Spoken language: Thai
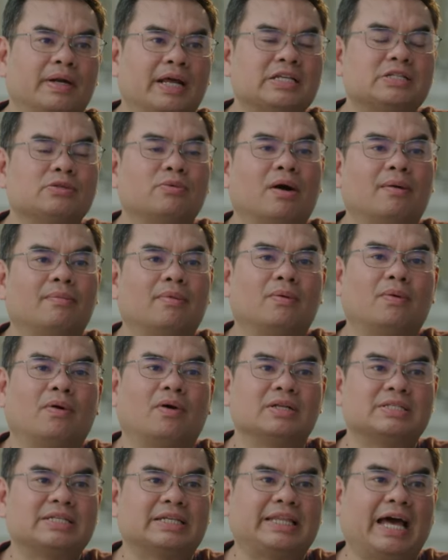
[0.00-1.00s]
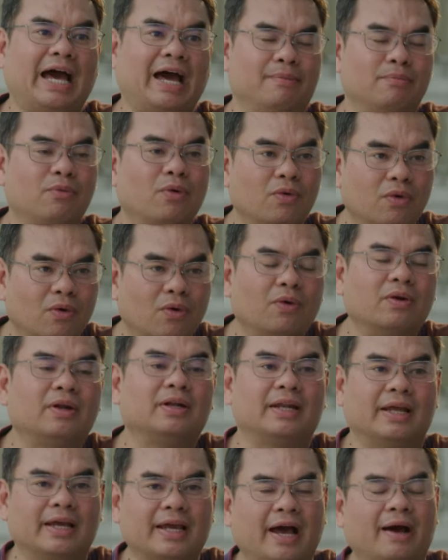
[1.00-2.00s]
ระราชวังบวรสถานมงคล
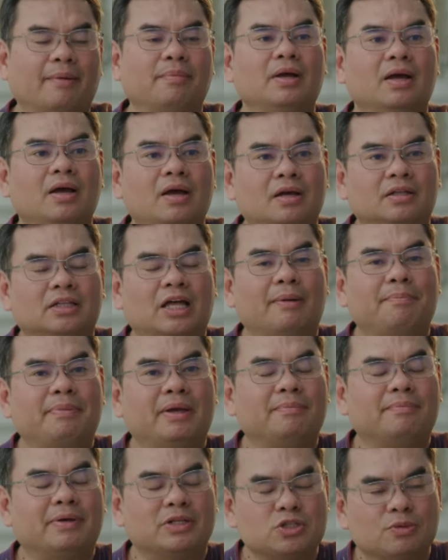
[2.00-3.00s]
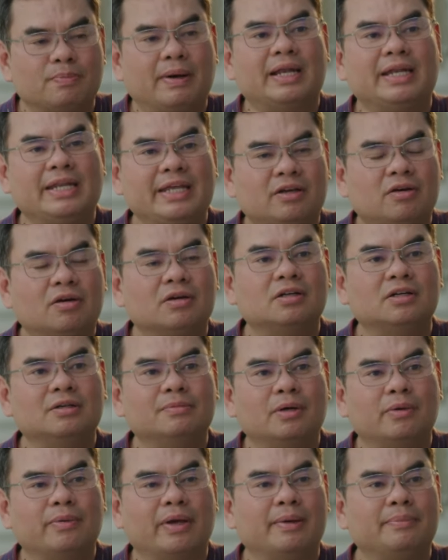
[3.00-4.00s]
นะครับ ถ้าเป็นปัจจุบันนี้ก็คือ
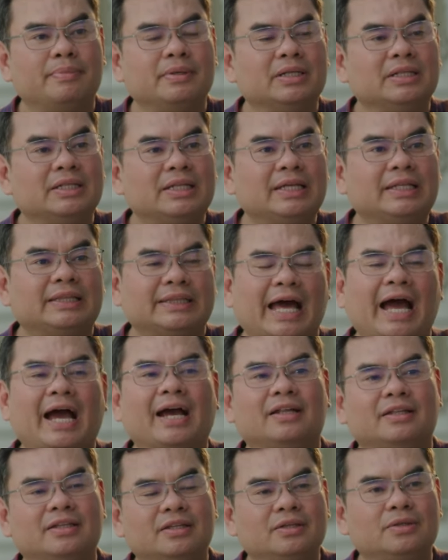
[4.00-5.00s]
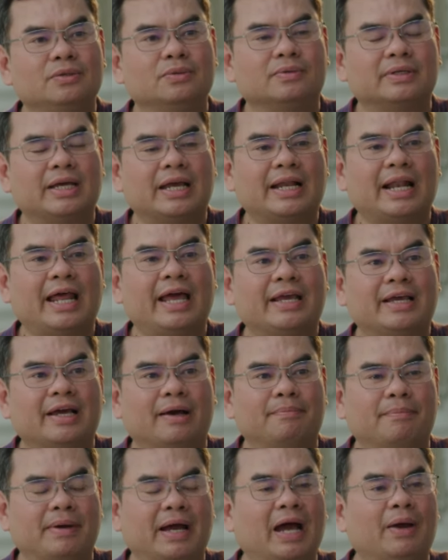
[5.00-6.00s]
บริเวณพื้นที่ตั้งที่อยู่ใกล้ ๆ
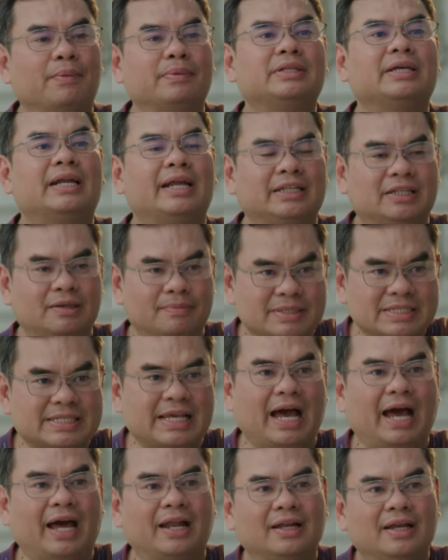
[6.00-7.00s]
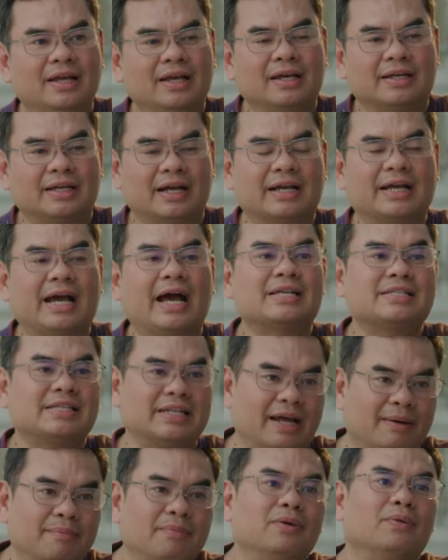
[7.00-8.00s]
กับมหาวิทยาลัยธรรมศาสตร์ข้างๆส
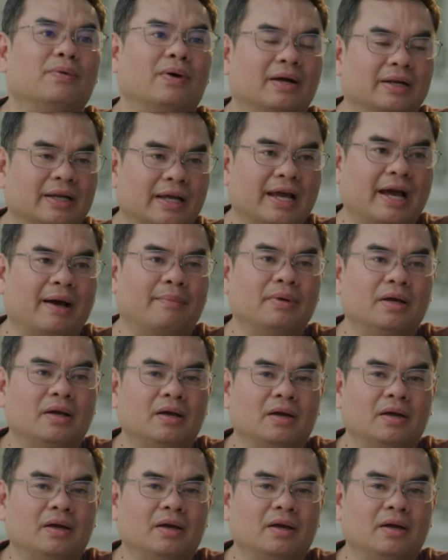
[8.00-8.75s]
นามหลวงนะครับ